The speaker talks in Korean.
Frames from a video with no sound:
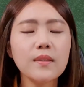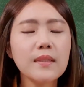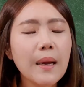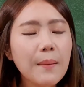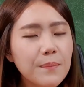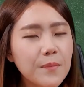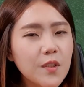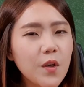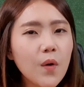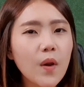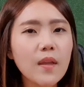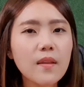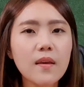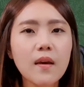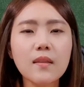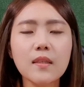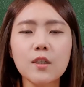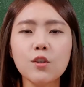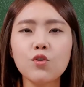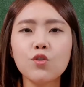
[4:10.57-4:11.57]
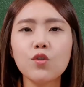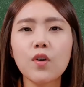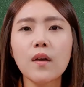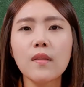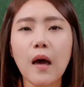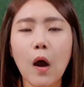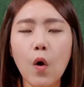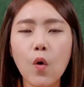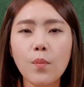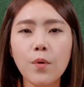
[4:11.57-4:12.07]
삼성에 대한 이슈가
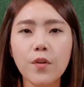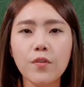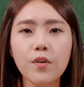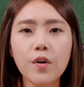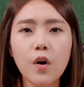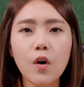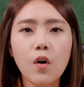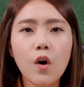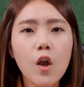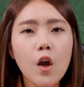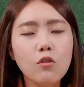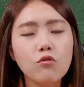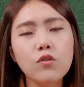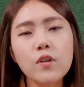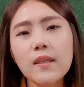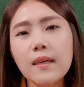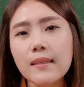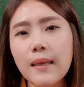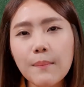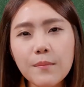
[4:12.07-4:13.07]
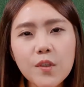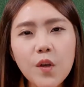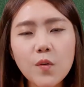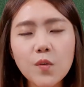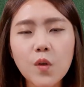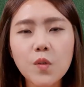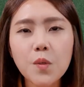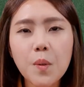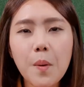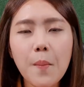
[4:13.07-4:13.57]
나오면요. 우리 다
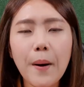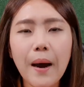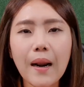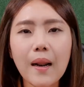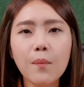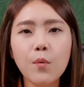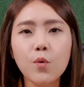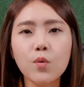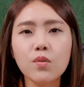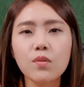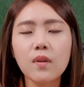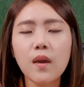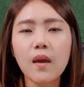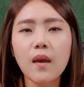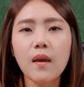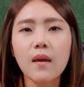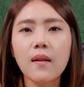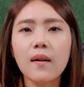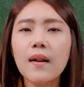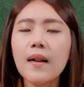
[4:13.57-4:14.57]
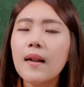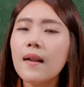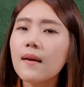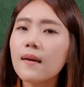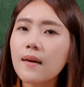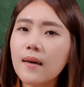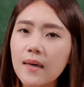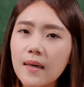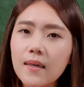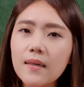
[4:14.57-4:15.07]
삼성전자만 바라보는데
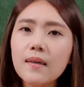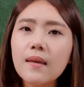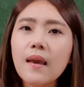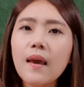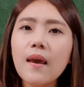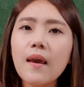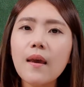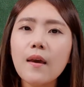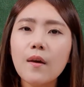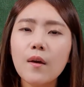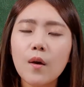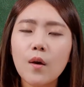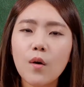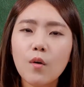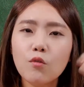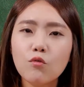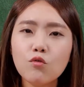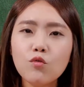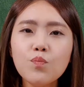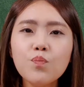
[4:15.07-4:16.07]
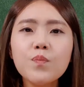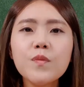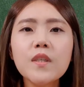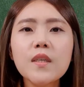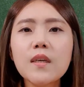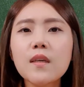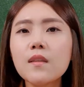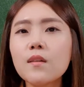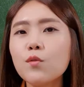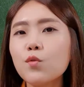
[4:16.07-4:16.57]
크게
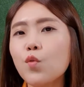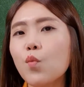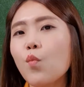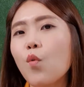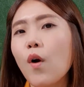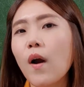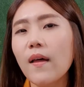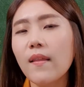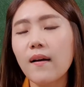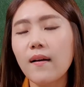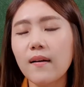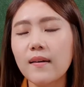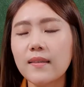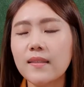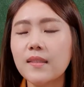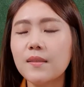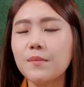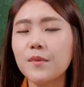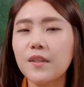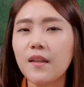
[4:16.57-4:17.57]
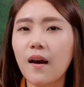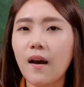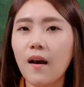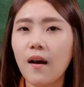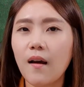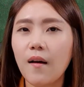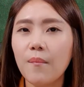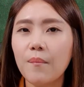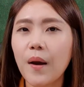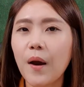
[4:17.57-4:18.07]
움직이는 종목 하나가 있습니다.
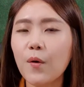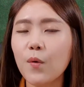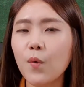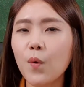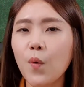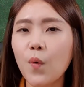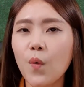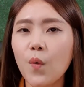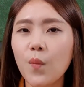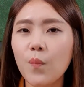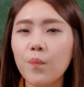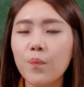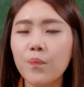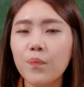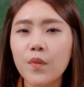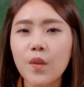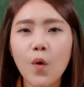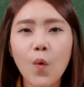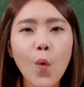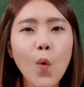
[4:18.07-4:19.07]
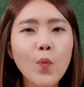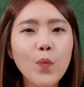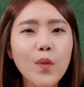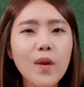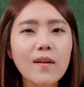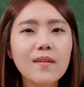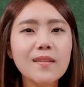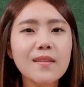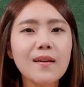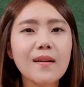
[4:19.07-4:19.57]
바로
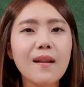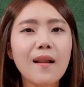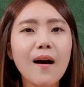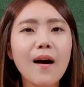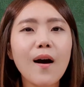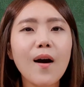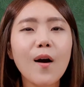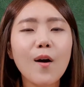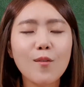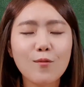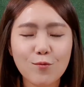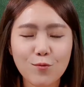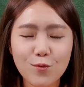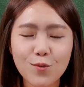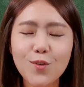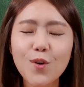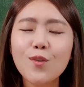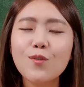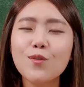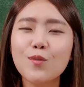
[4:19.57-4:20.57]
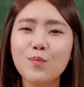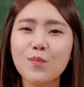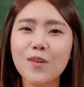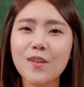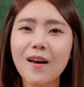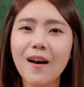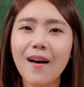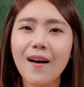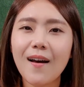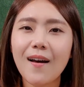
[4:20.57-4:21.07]
호텔신라 우선주입니다.